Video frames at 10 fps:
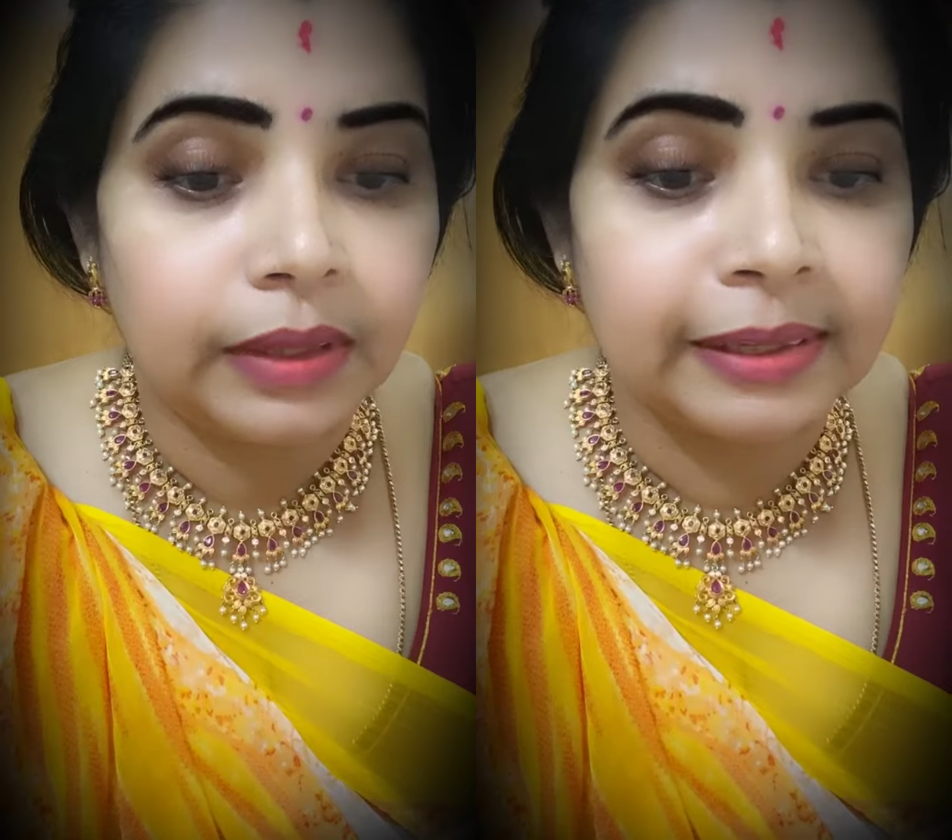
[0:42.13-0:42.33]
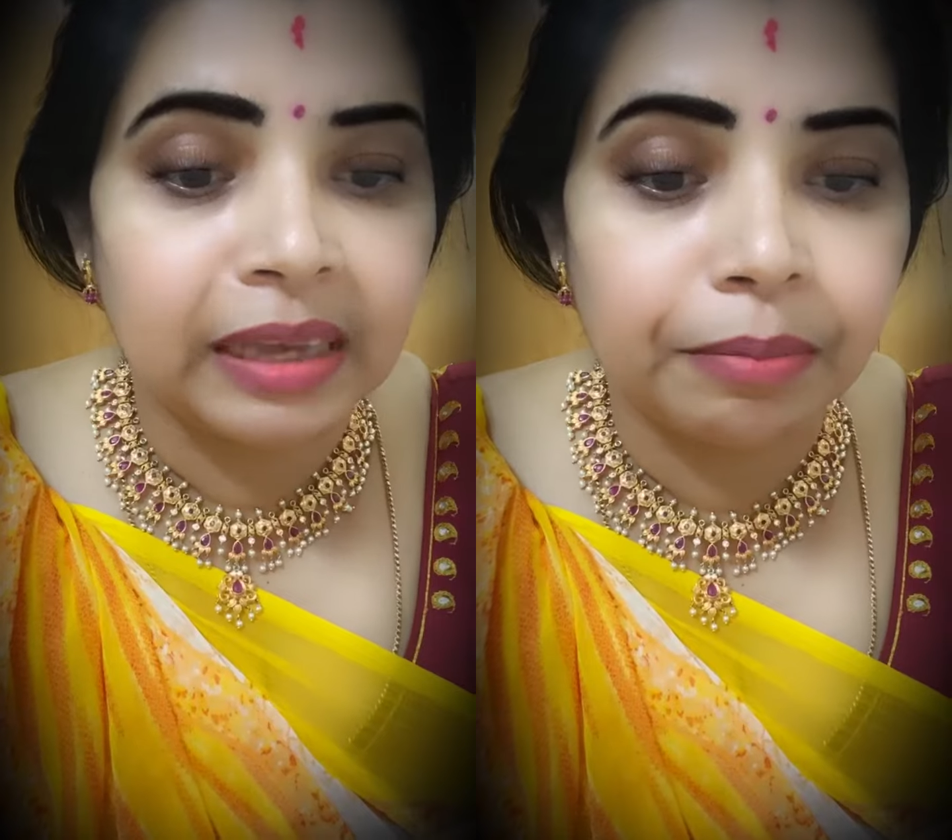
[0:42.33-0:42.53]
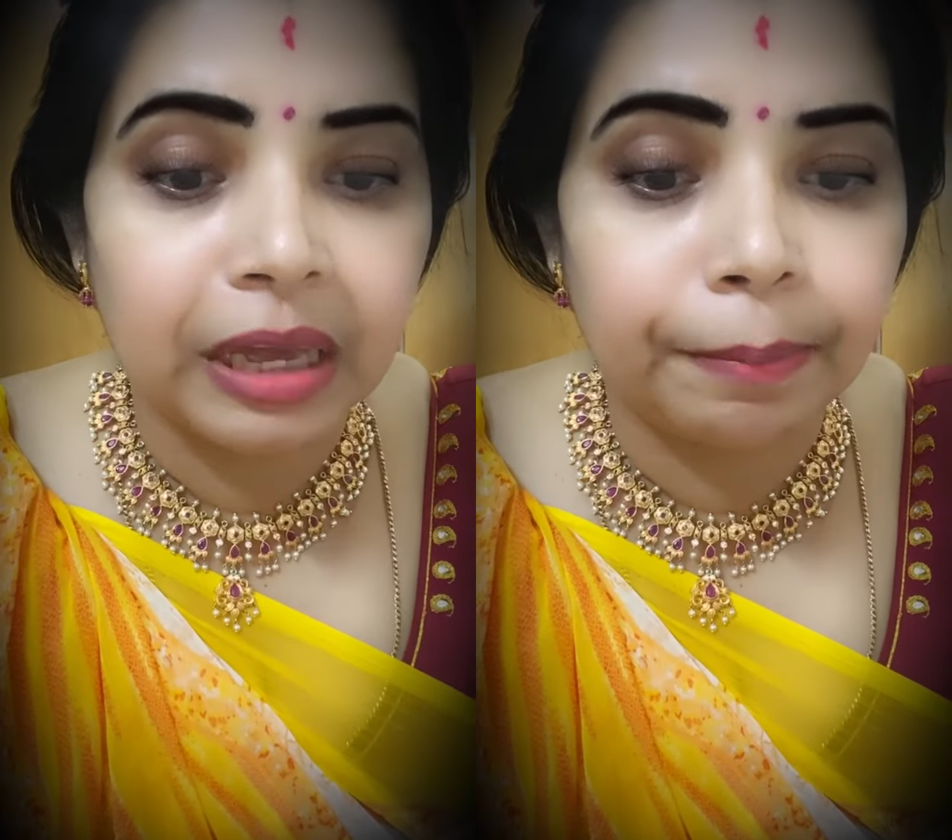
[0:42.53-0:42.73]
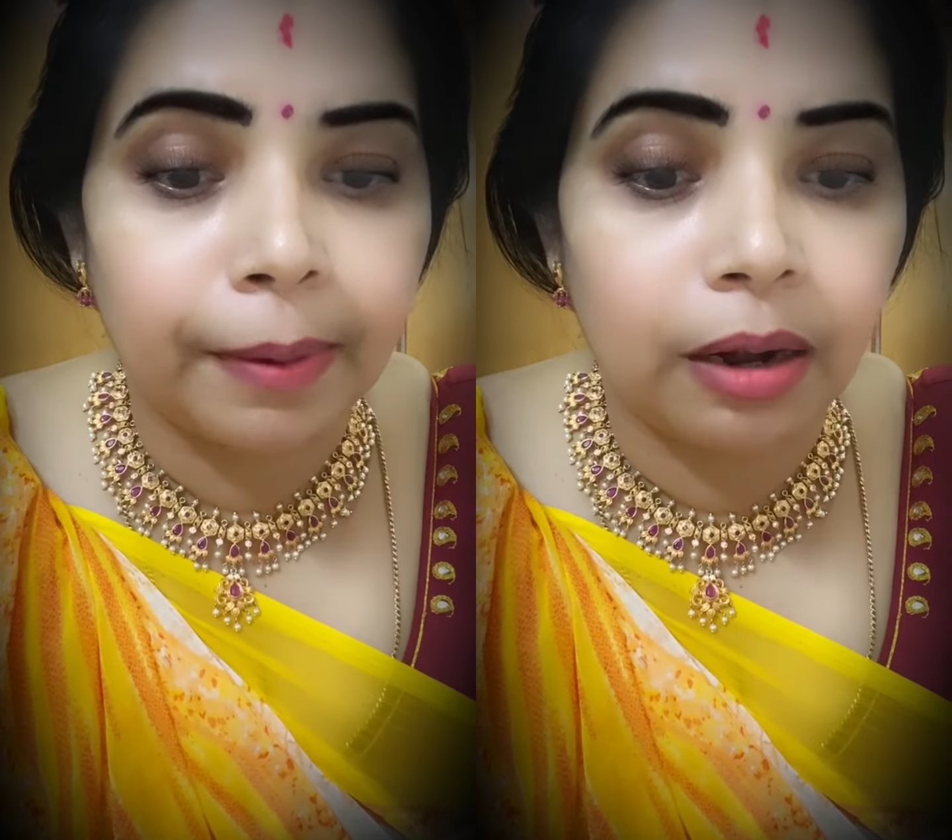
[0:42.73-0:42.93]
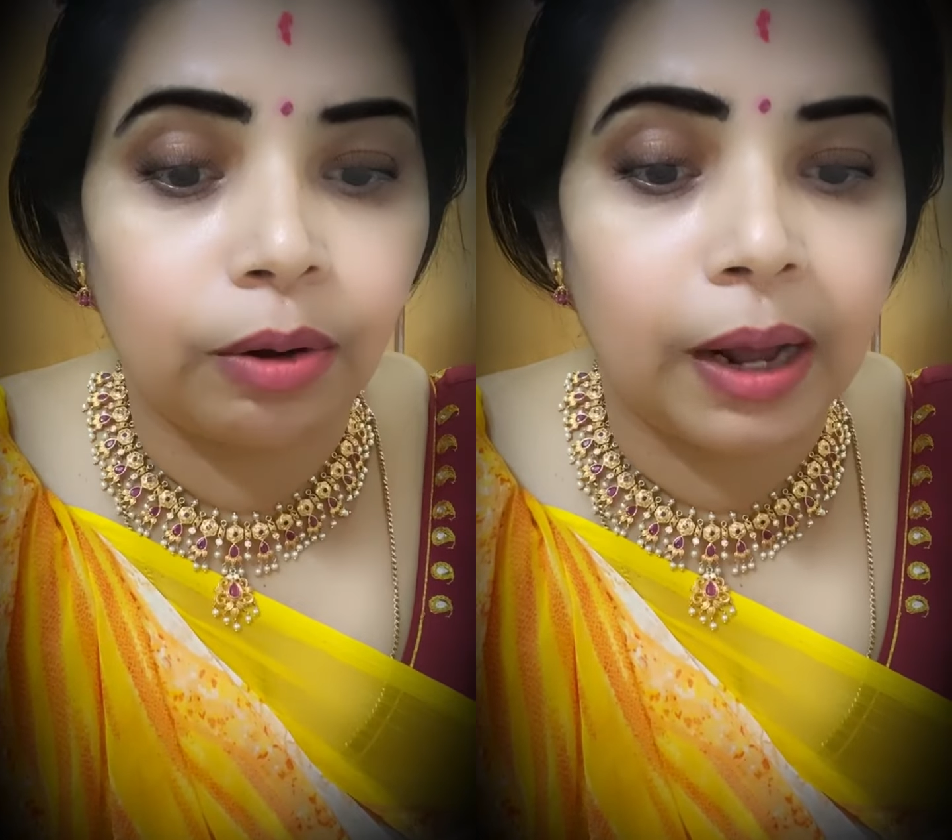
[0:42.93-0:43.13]

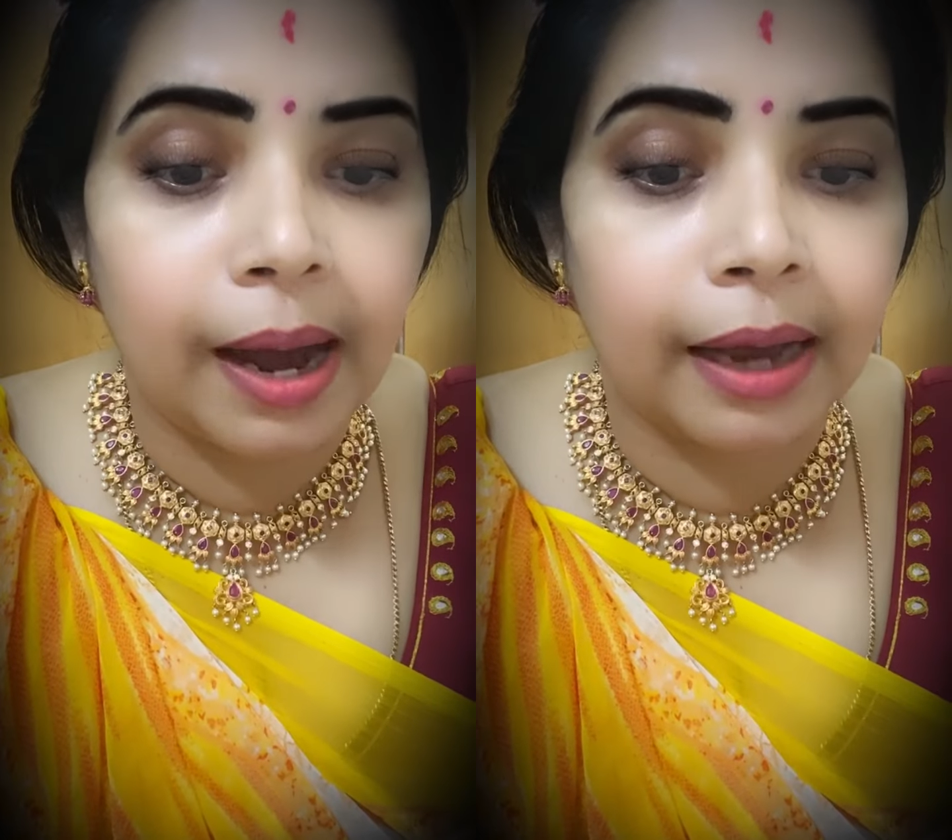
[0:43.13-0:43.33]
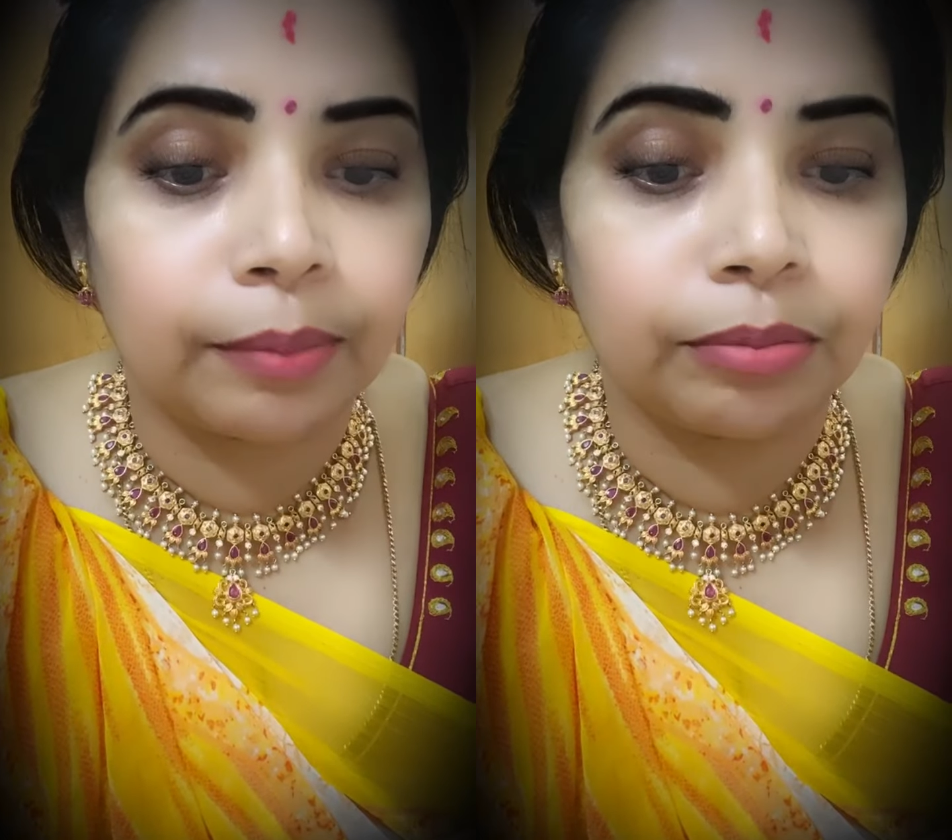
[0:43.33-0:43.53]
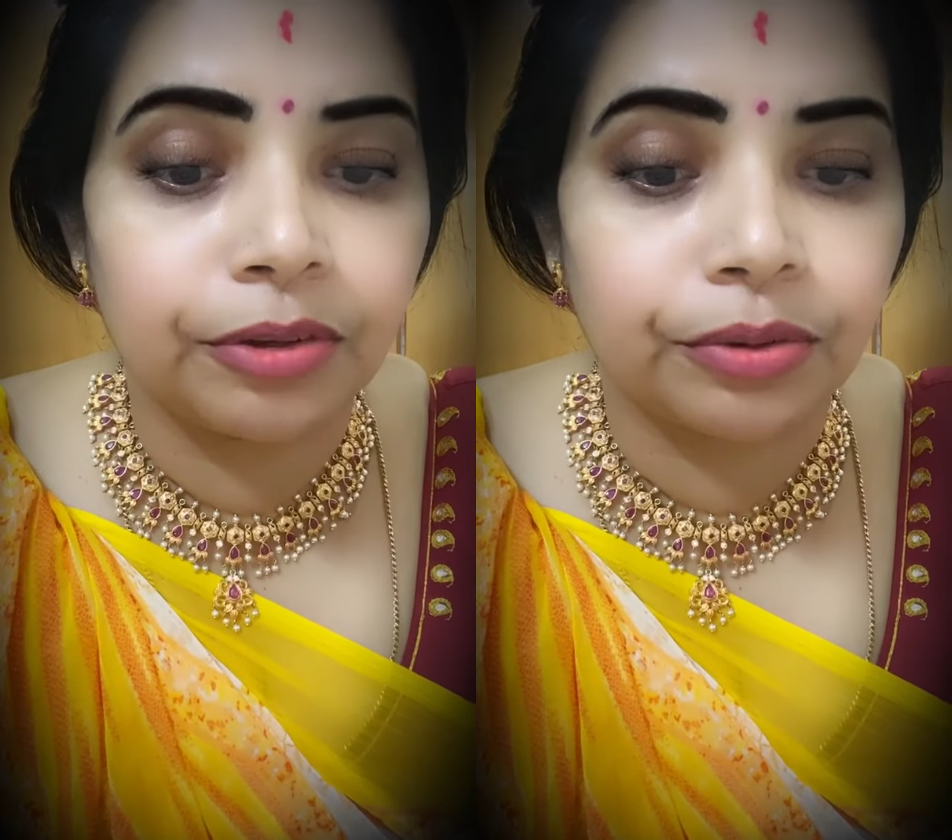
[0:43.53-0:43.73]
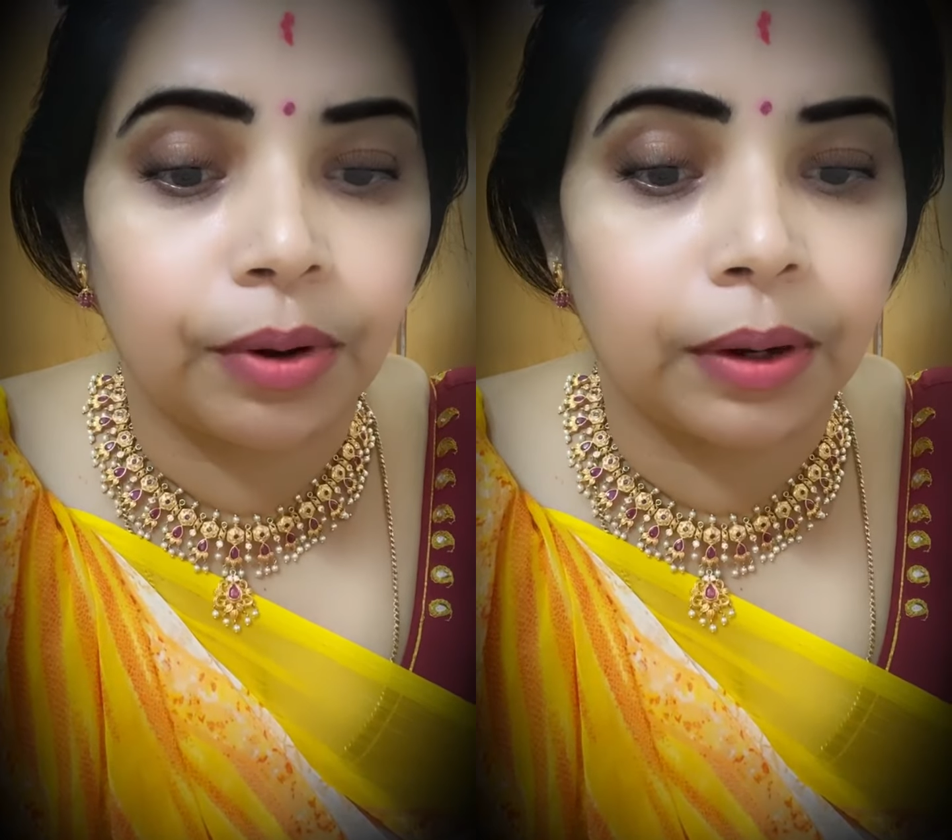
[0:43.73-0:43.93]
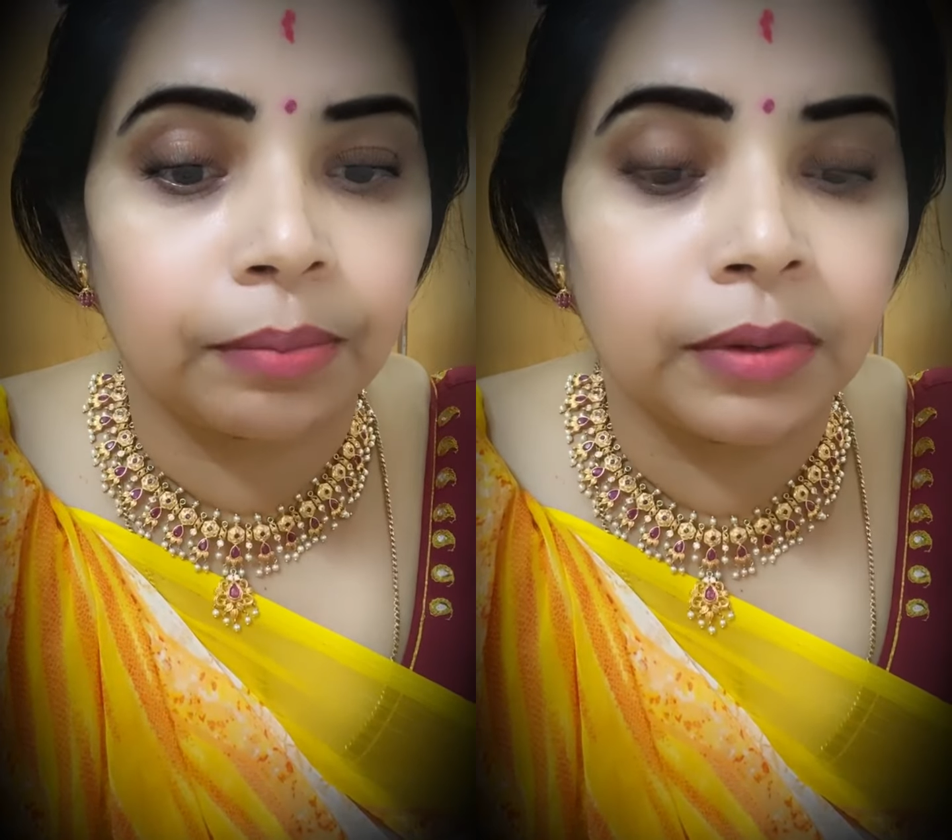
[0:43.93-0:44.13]
సమయపాలనలో ఆహారం తీసుకోవడం